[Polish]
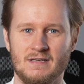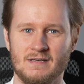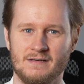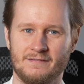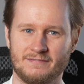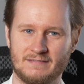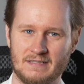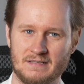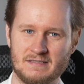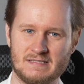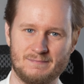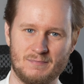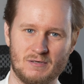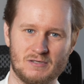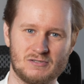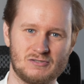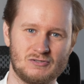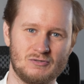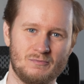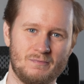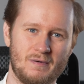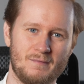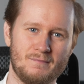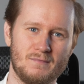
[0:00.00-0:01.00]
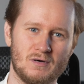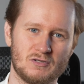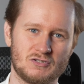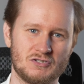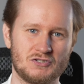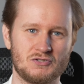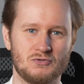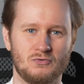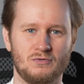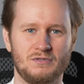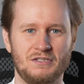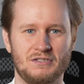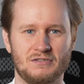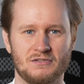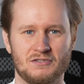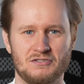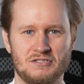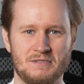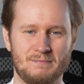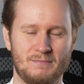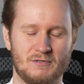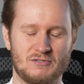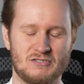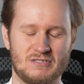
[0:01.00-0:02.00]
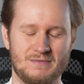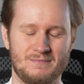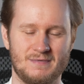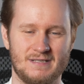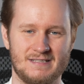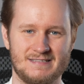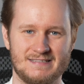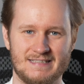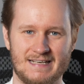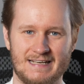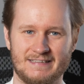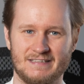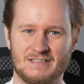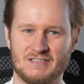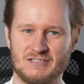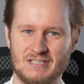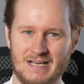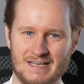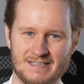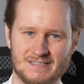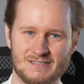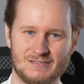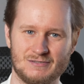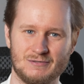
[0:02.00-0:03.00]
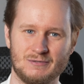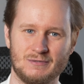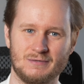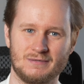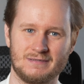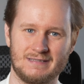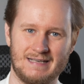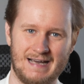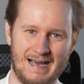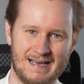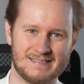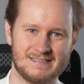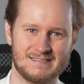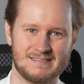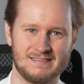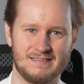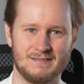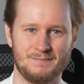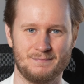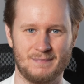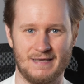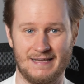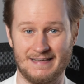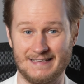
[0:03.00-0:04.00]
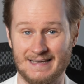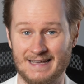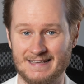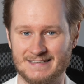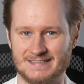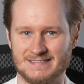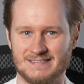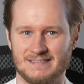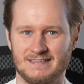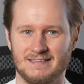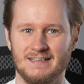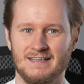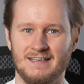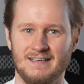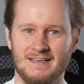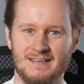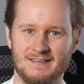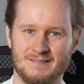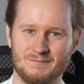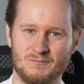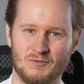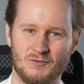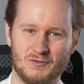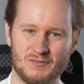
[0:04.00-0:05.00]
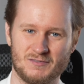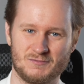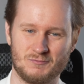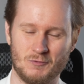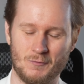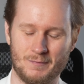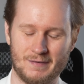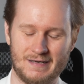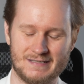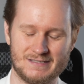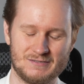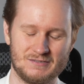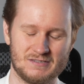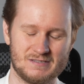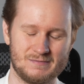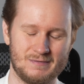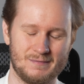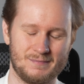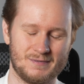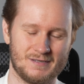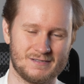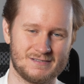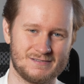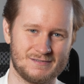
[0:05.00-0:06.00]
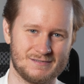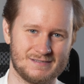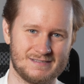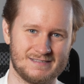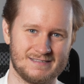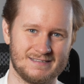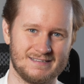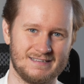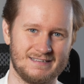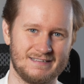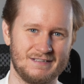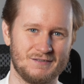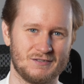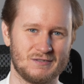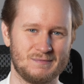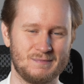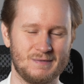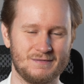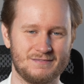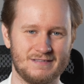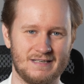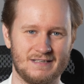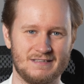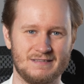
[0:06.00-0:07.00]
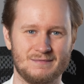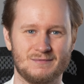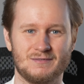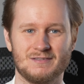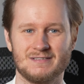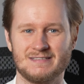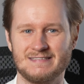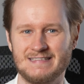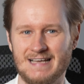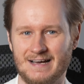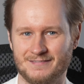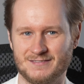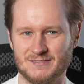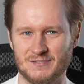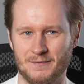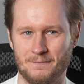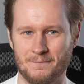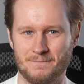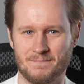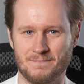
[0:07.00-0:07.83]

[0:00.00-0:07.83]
W ten sposób możesz uniknąć niepotrzebnej straty czasu, kasy, pieniędzy, współpracując po prostu z nieodpowiednim dostawcą.